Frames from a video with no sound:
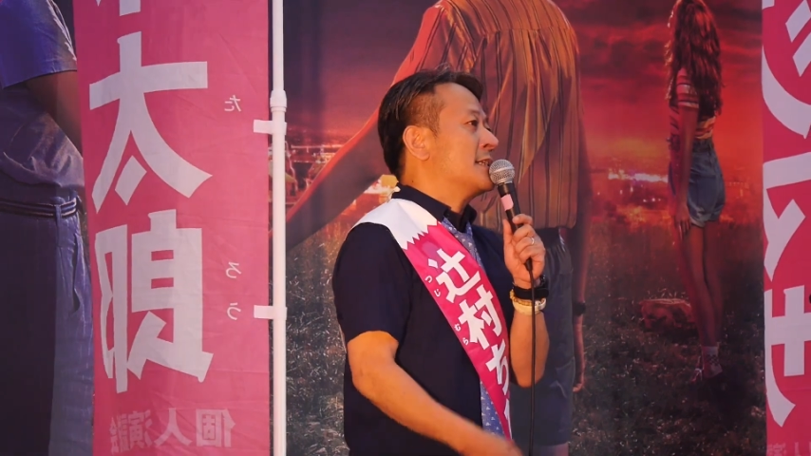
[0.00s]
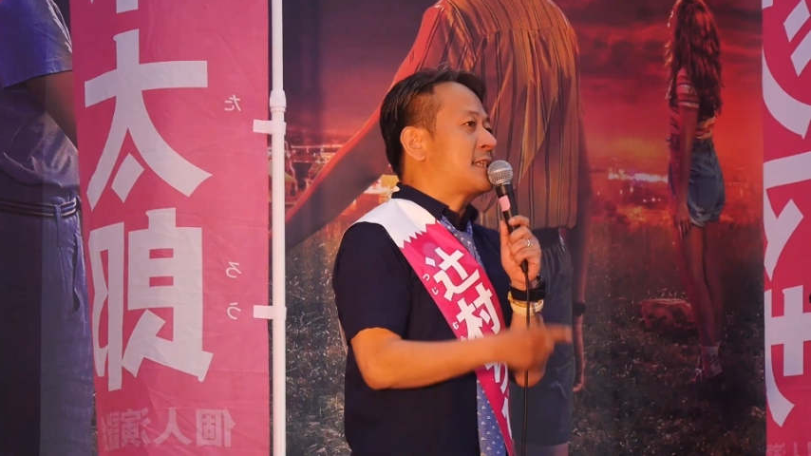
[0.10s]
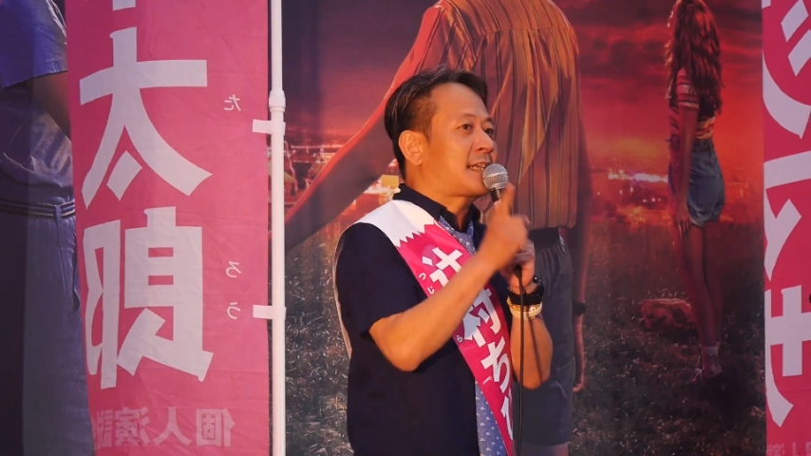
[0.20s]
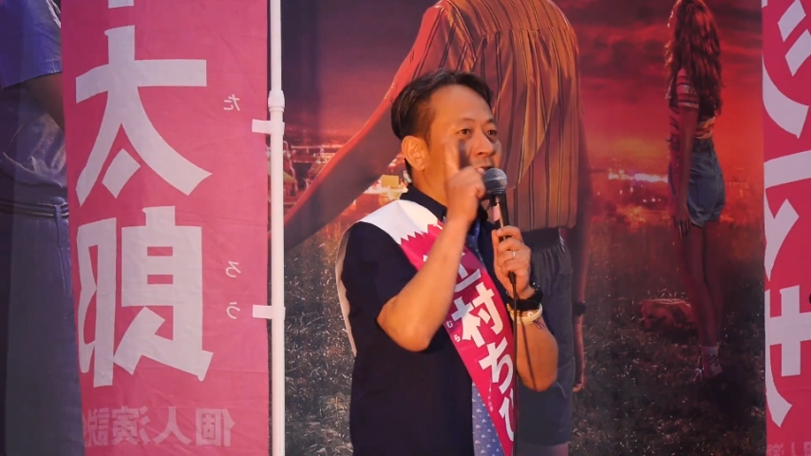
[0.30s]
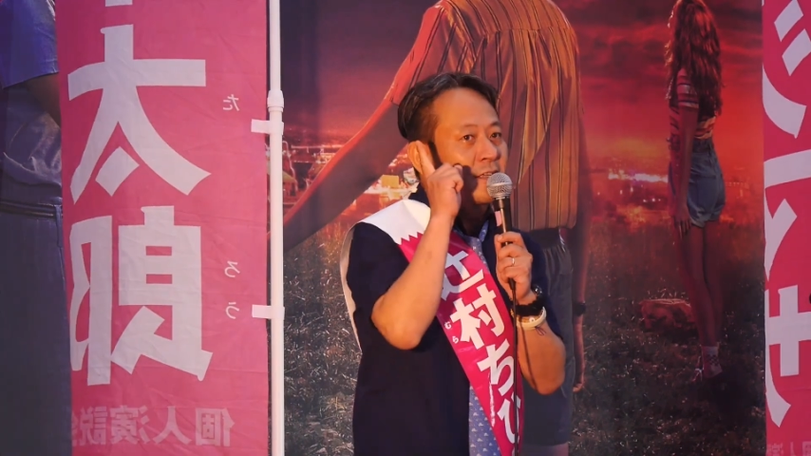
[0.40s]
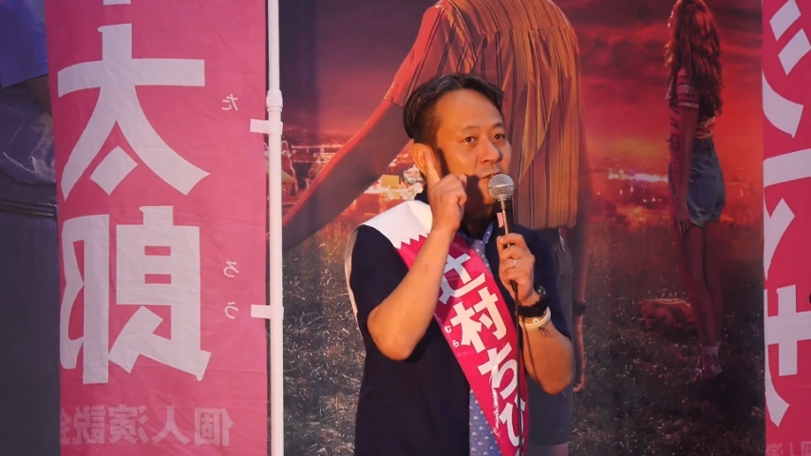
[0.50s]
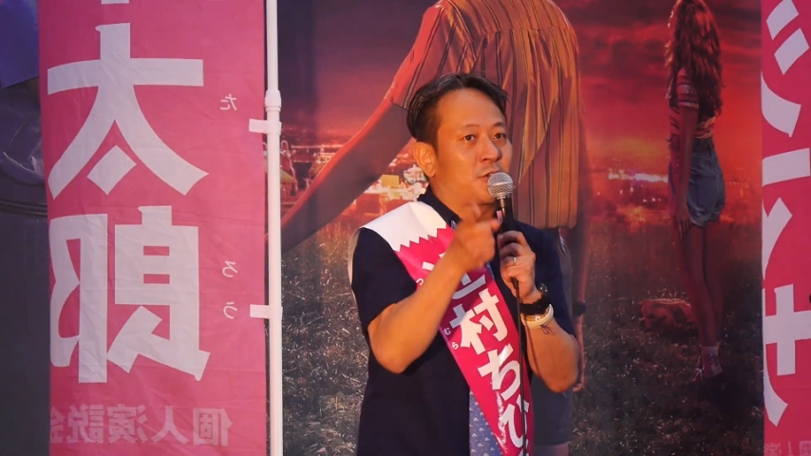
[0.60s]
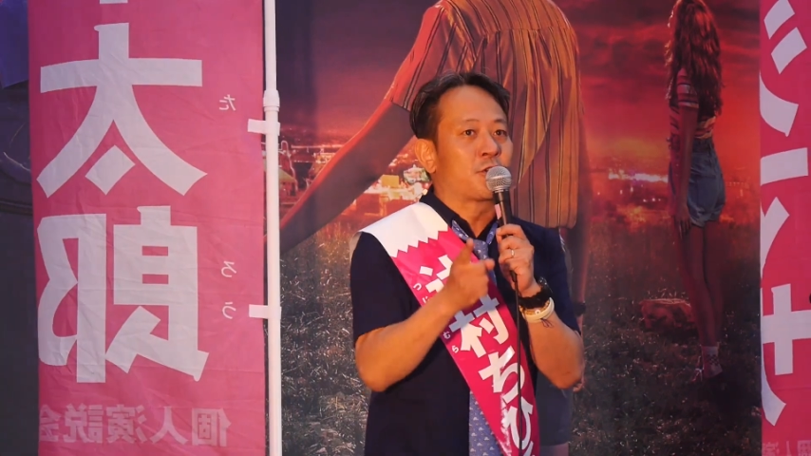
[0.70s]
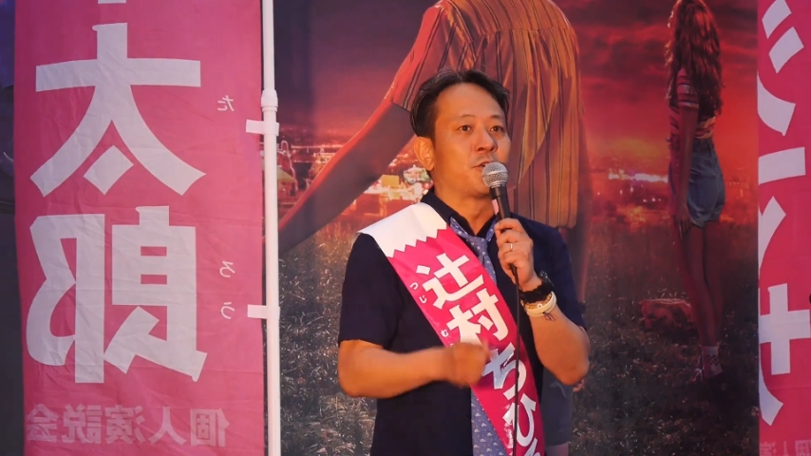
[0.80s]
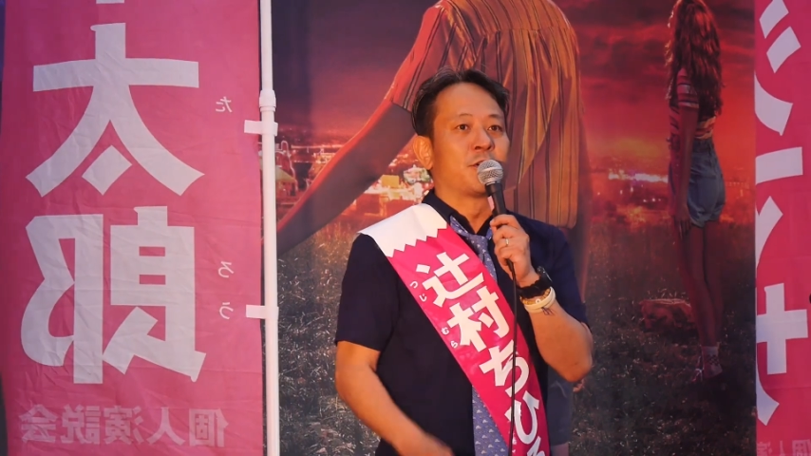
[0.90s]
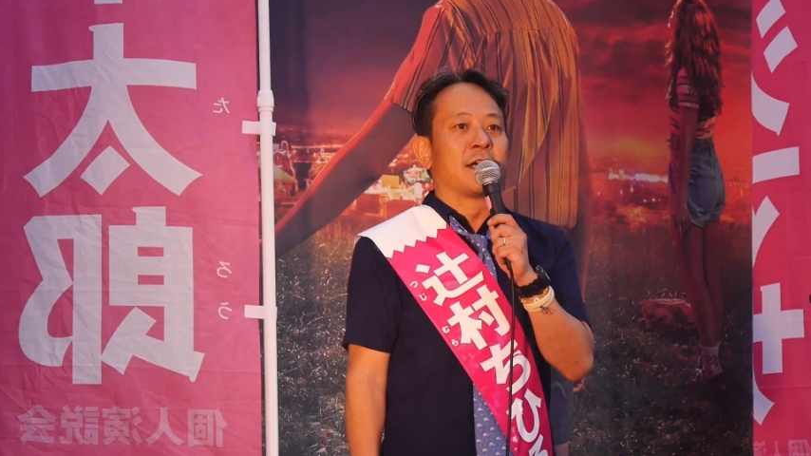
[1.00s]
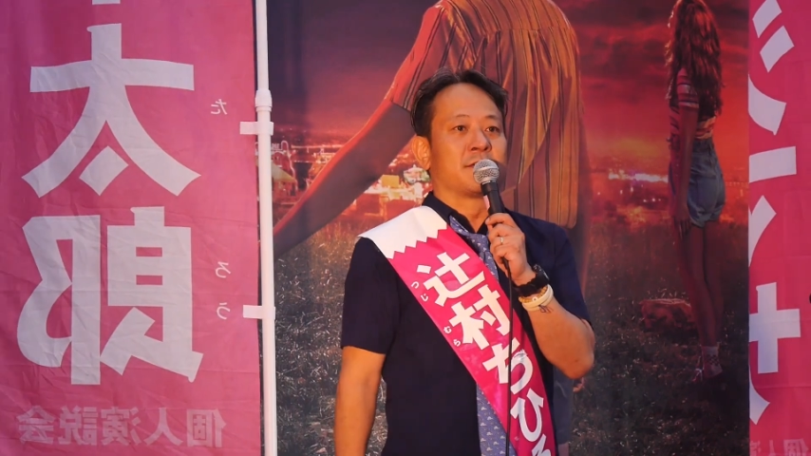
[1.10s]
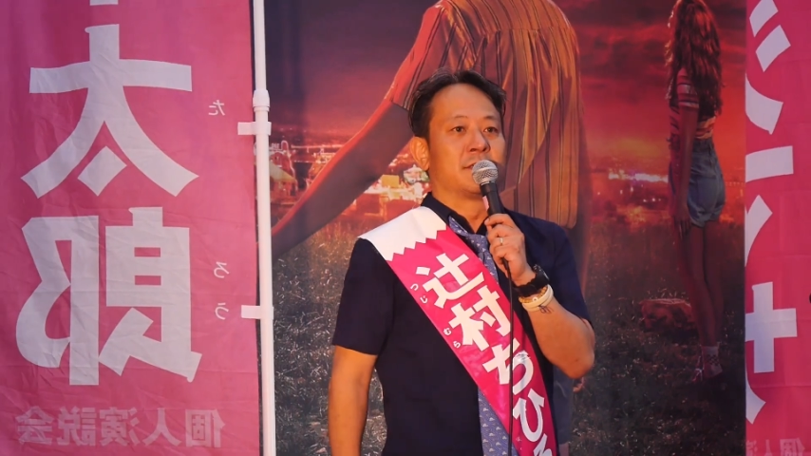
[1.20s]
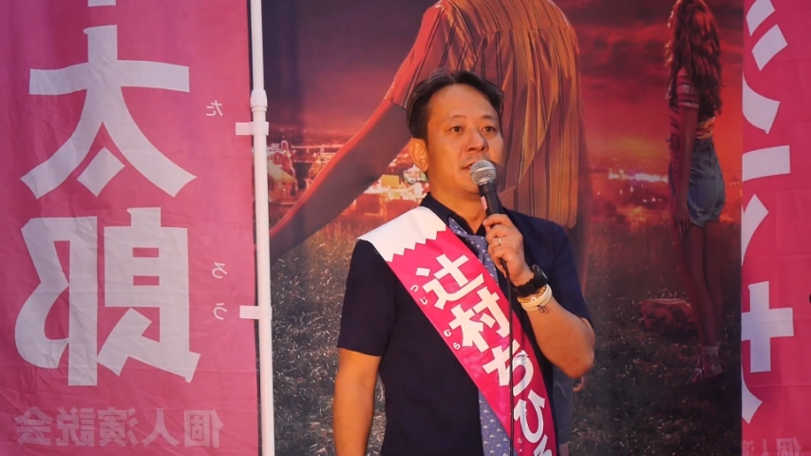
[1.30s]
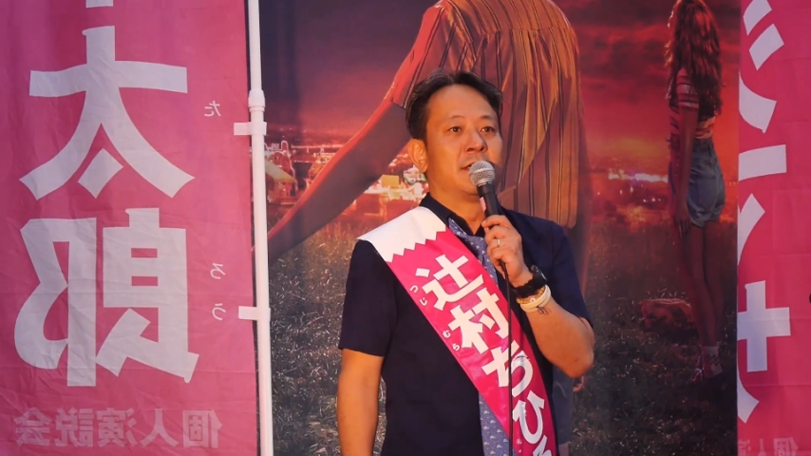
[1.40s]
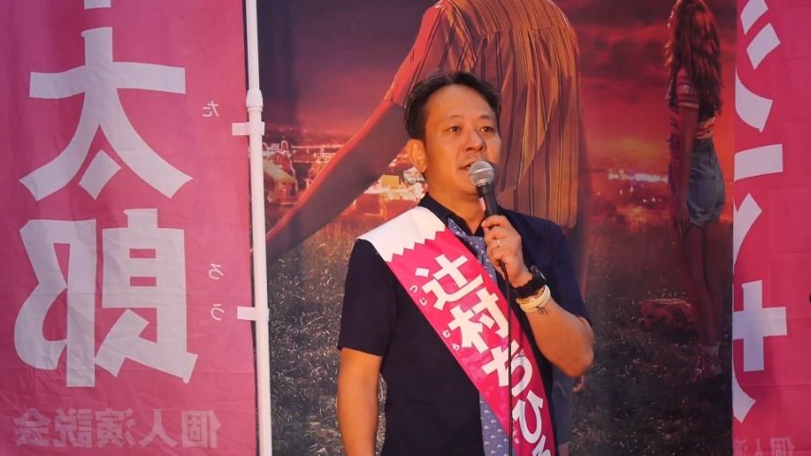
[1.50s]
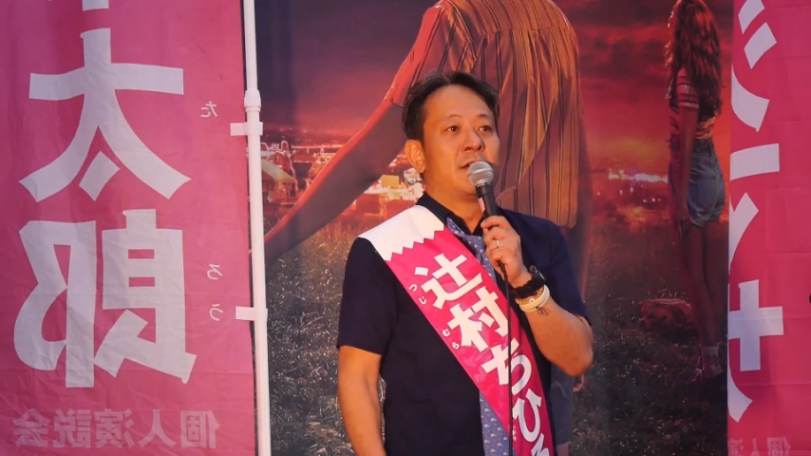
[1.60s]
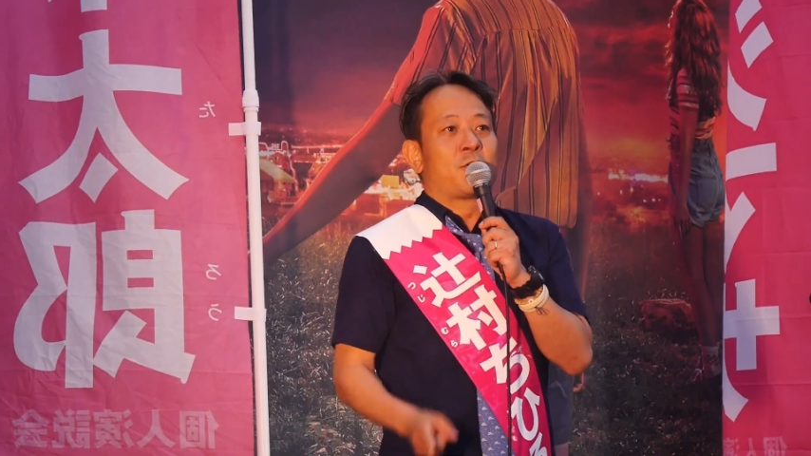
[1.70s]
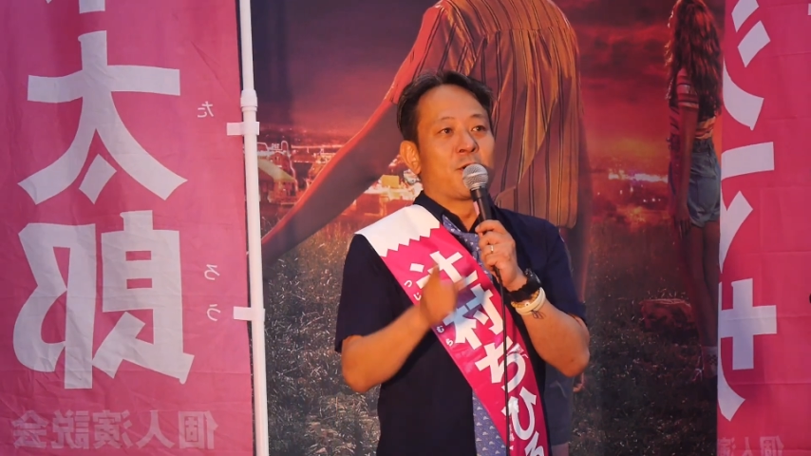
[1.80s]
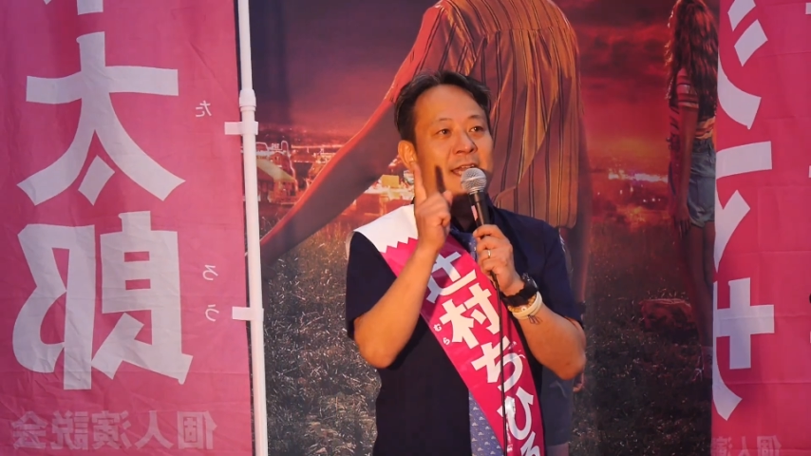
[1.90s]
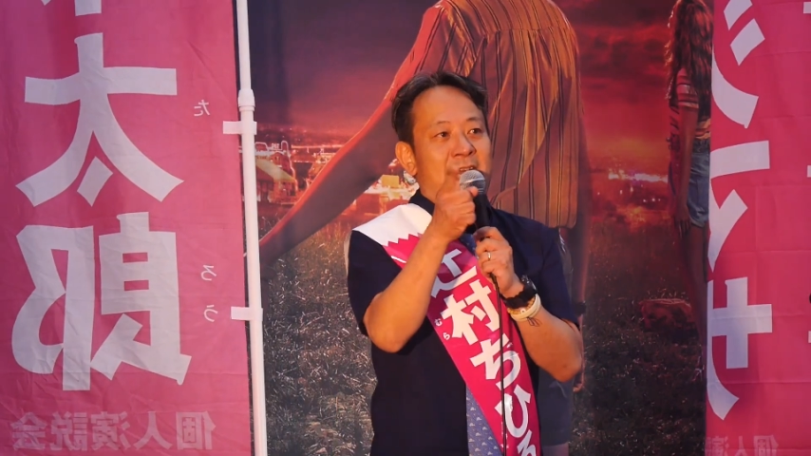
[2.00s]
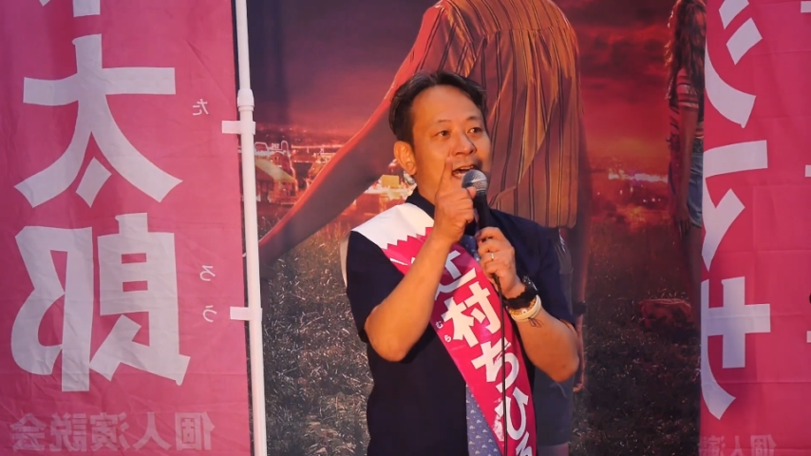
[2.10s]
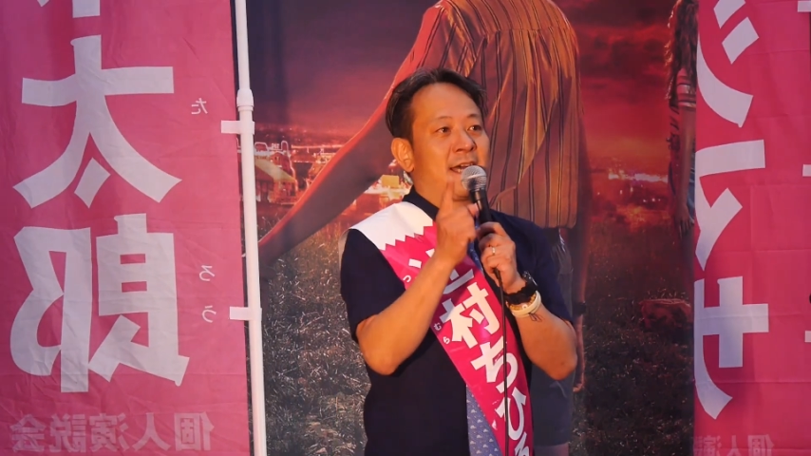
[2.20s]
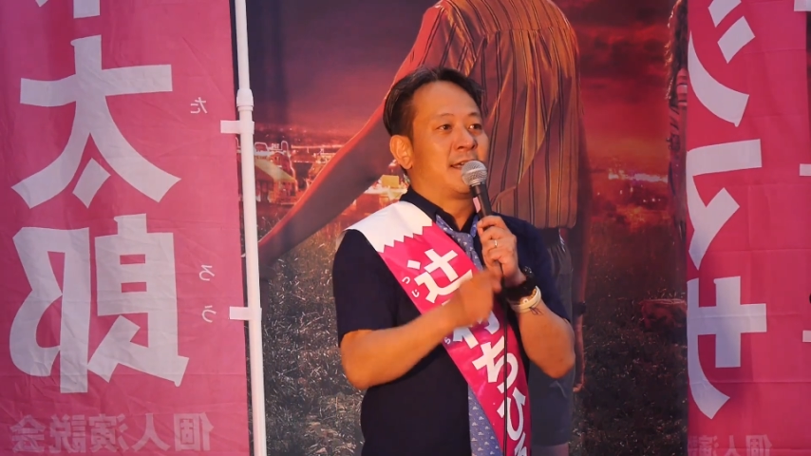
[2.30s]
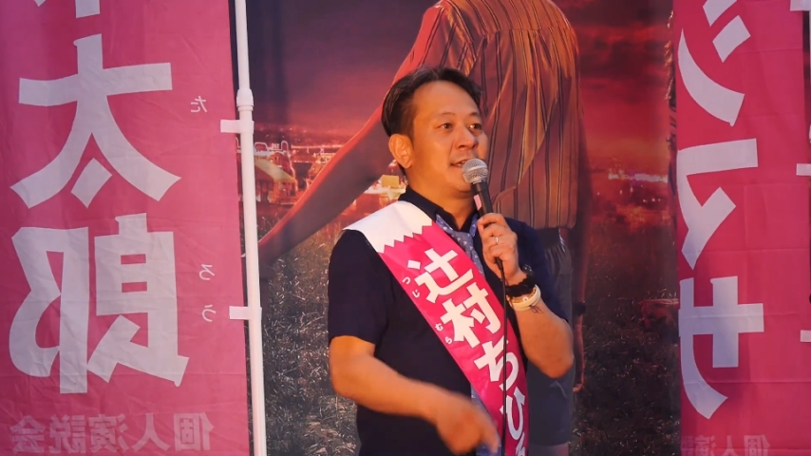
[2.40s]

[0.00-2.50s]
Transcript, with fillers: しっかりと漁業をやるこれが